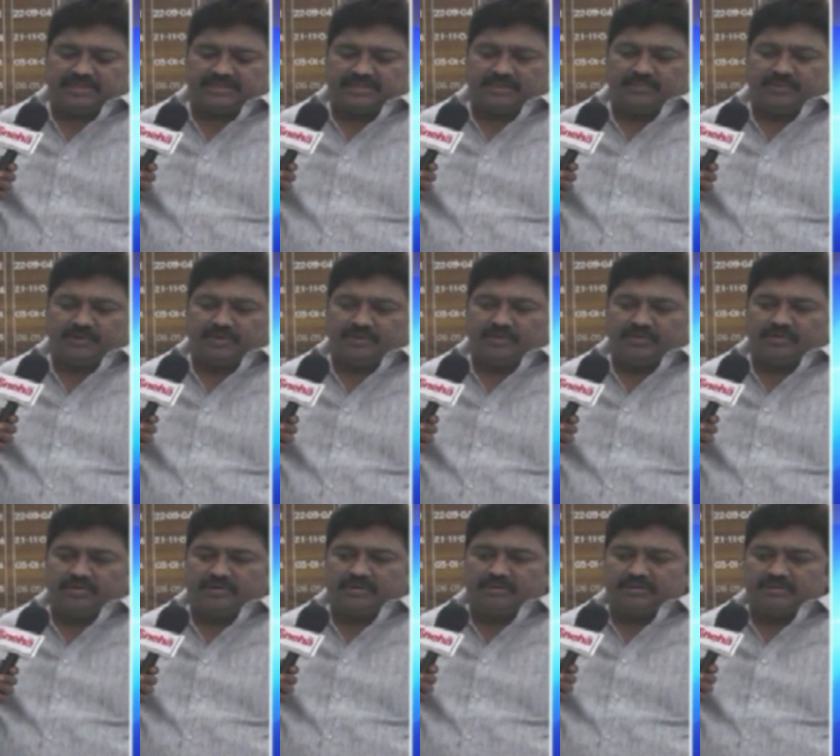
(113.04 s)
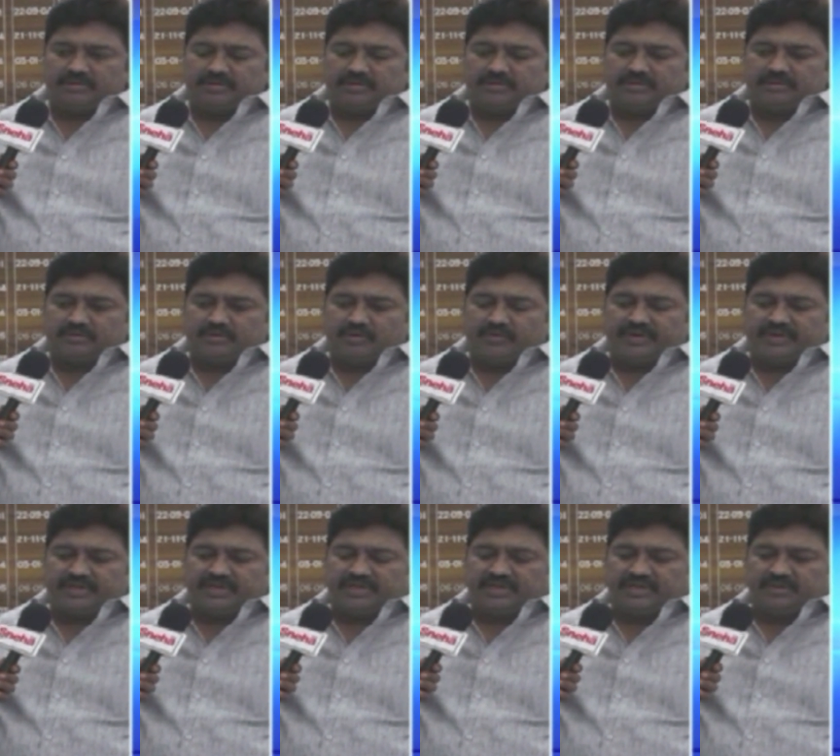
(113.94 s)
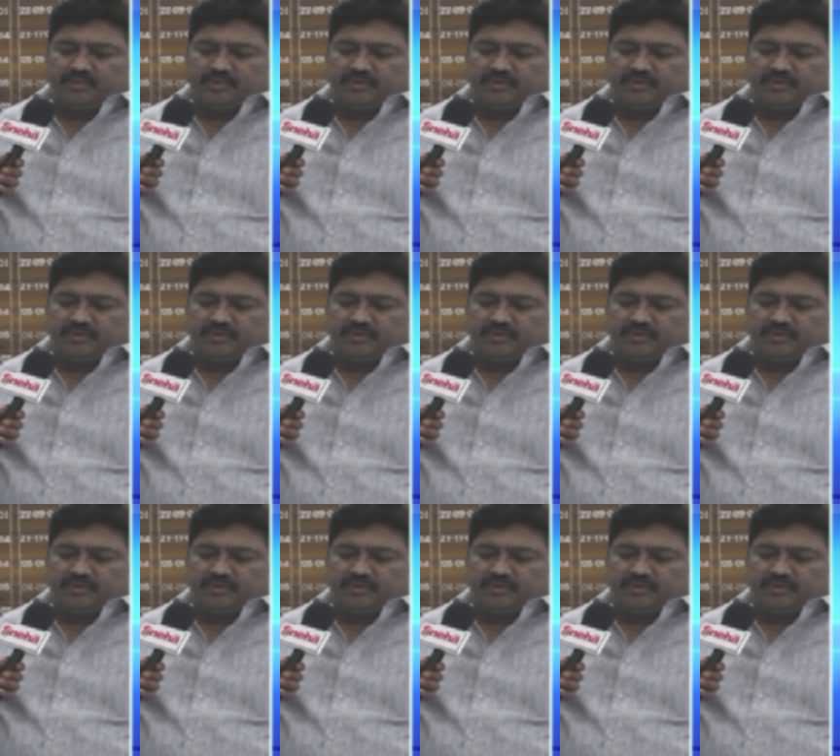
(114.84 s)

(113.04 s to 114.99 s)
గతంలో కోవిడ్ కంటే